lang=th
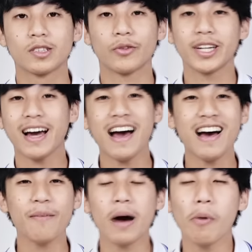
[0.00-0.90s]
สวัสดีครั
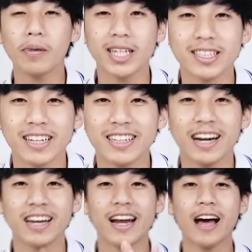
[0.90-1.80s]
บมาพบกันอีกเช่นเค
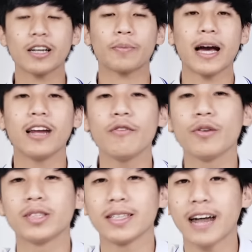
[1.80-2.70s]
ยนะฮะกับการรี
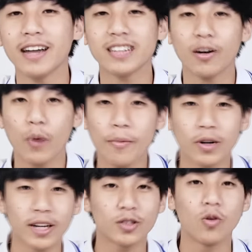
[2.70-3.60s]
วิวสินค้าจากเว็บ โอ
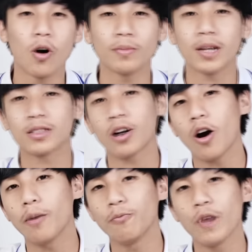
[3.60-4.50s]
เค ทู โฮม ดอท ค
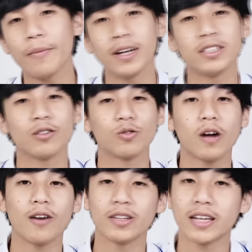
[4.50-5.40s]
อม เว็บไอทีของ
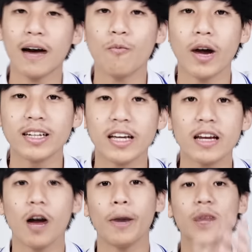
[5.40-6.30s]
เรานะครับวันนี้
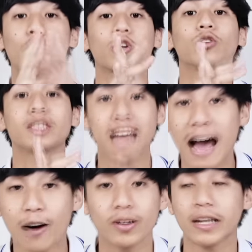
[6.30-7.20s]
เรามาในหมวดของ
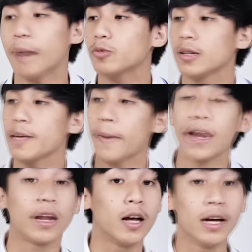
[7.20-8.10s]
Sound นะครับตัวนี้เป็
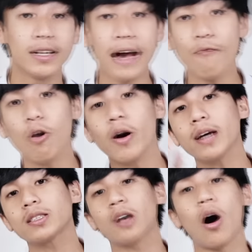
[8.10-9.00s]
น Nubwo
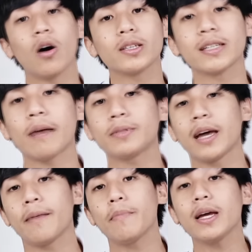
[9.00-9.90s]
เอ็กซ์ ทู นะครับ
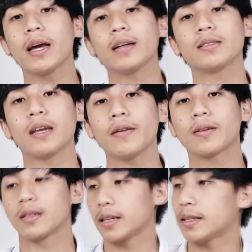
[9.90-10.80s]
Gaming Headset
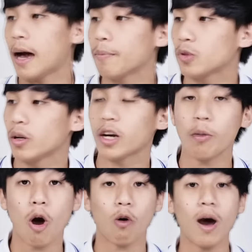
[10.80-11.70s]
นะครับตัวนี้
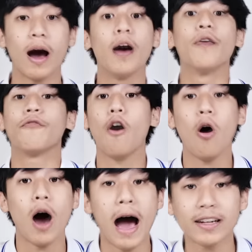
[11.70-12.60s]
เขาบอกว่า
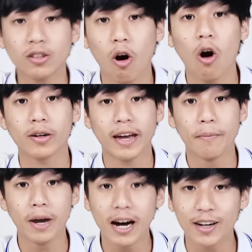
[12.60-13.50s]
for hardcore
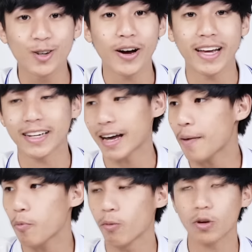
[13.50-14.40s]
gamer ด้วยนะค
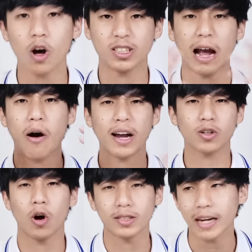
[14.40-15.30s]
รับผมก็ชาว
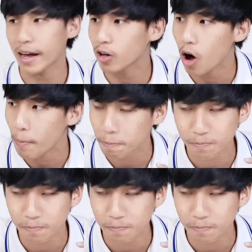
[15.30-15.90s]
hardcore ทั้งหลายก็